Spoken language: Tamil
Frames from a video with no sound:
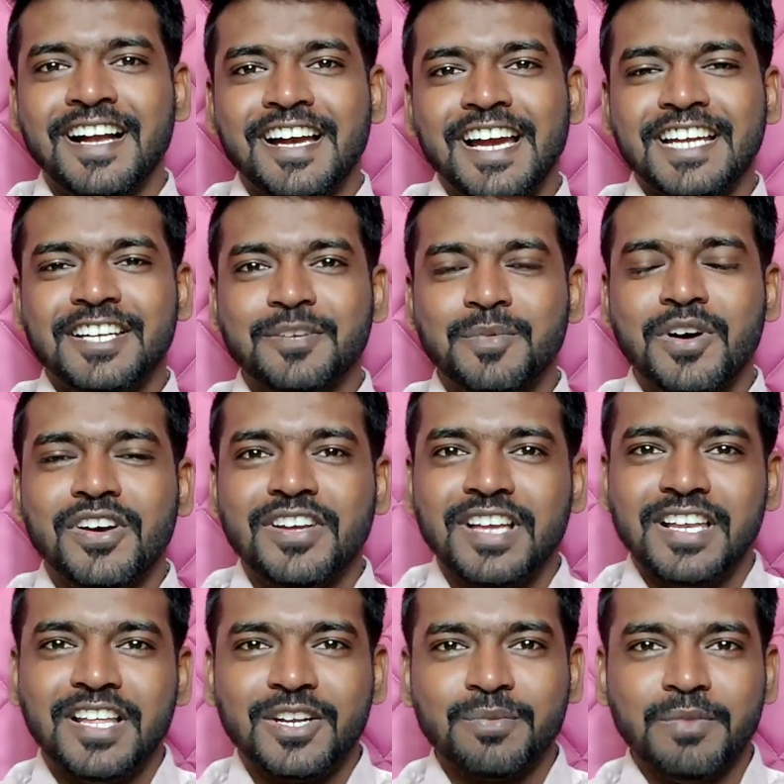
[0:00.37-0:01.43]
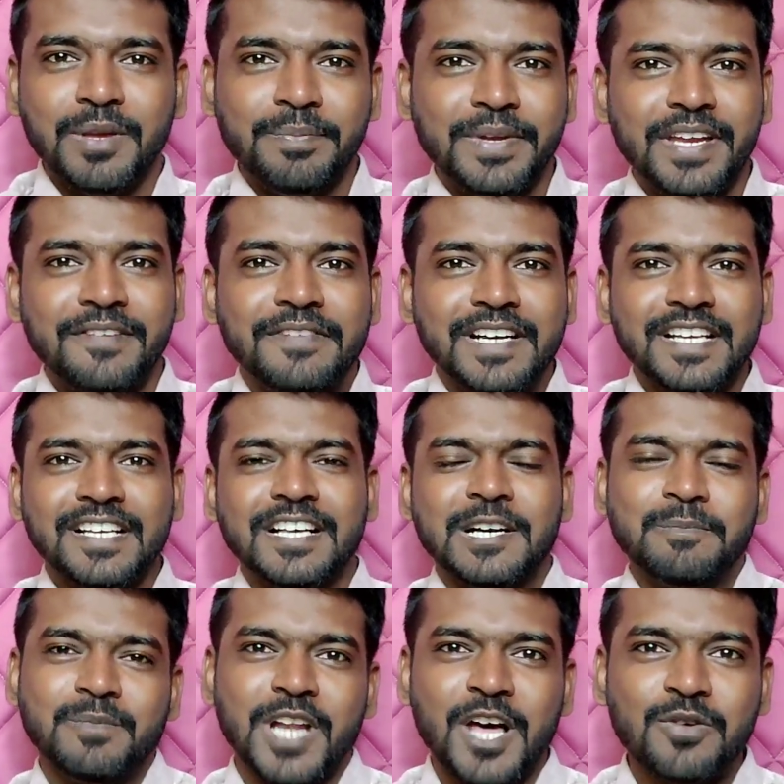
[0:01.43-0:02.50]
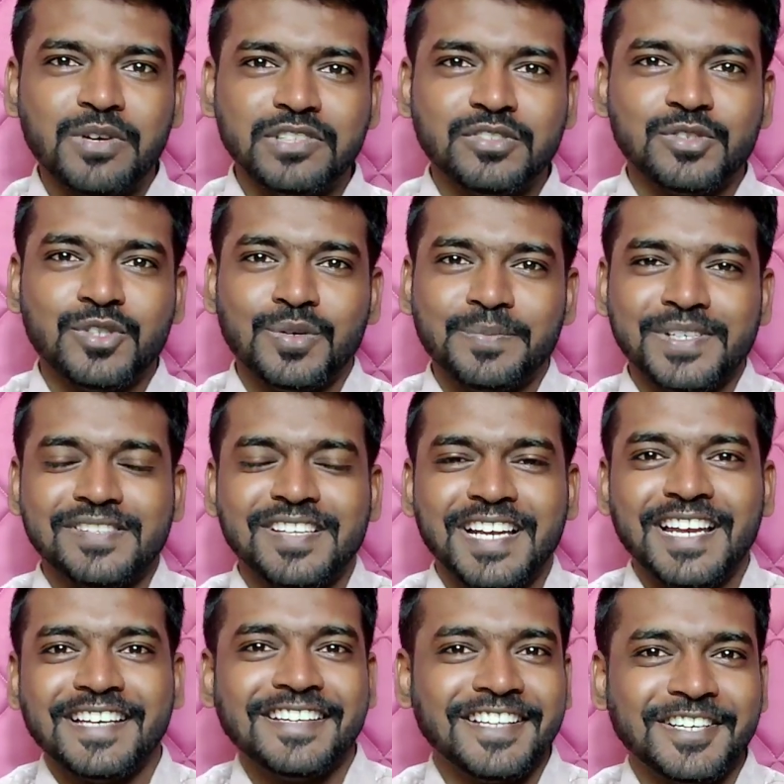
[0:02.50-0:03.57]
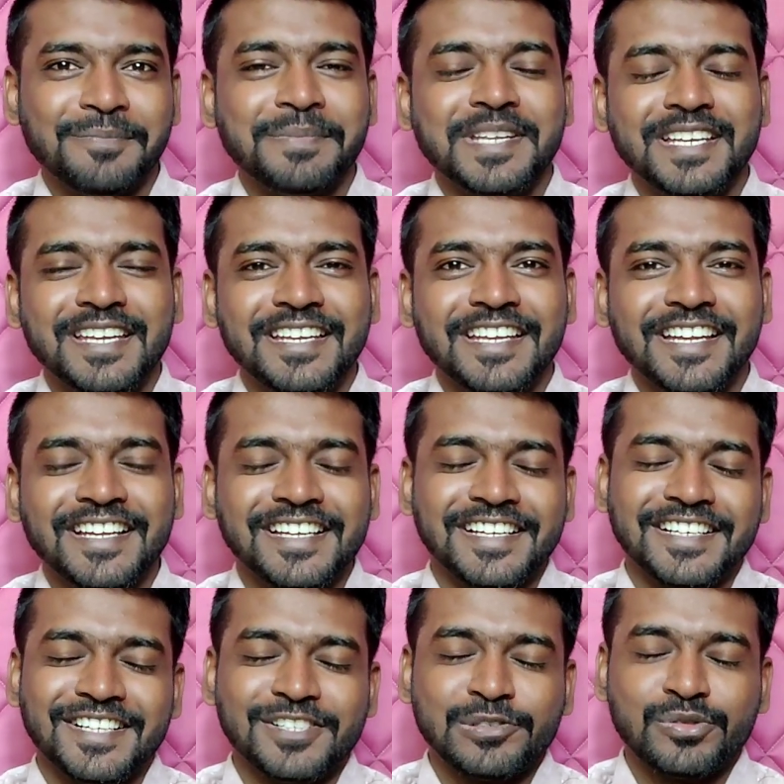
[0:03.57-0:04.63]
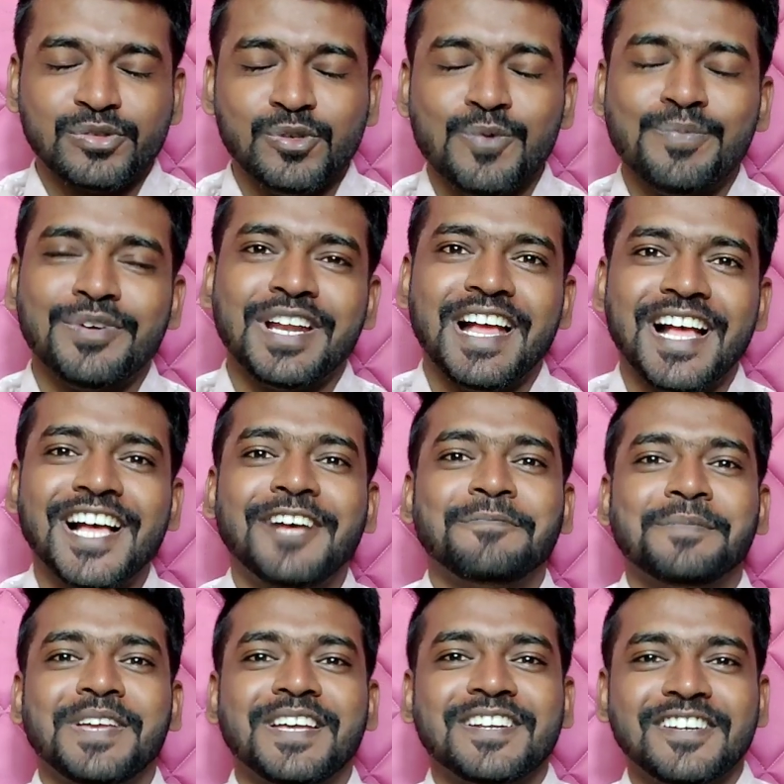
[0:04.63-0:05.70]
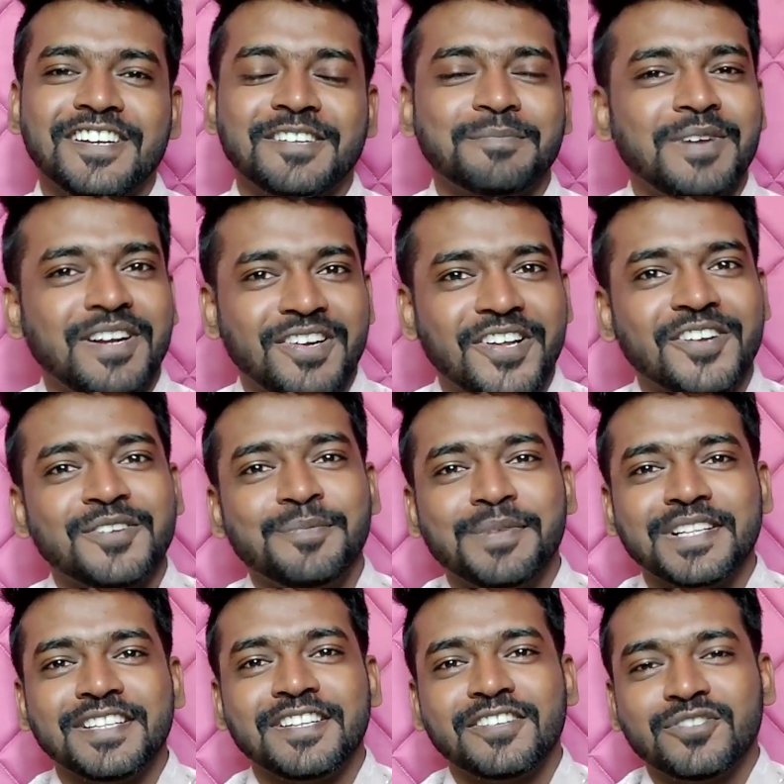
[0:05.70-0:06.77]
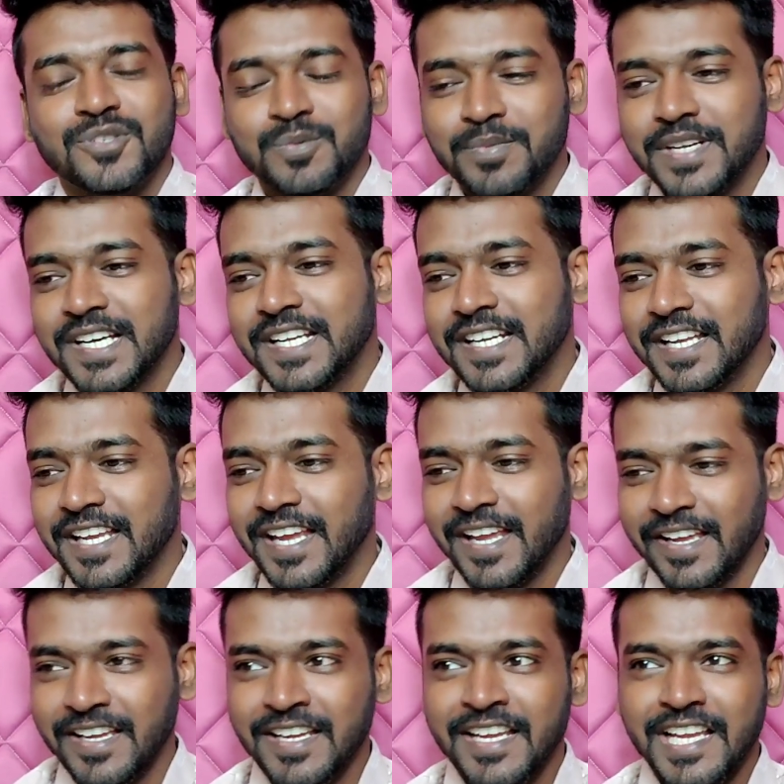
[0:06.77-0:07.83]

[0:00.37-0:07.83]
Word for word: ஹாய் நண்பா எல்லாருக்குமே பெரிய வணக்கம் நான் உங்கள் சந்துரு பேசுகிறேன் எல்லோரும் எப்படி இருக்கீங்க எல்லோரும் சூப்பராக ஹாப்பியாக இருக்குது நண்பா நானும் பார்த்தீங்கன்னா சூப்பராக இருக்கேன்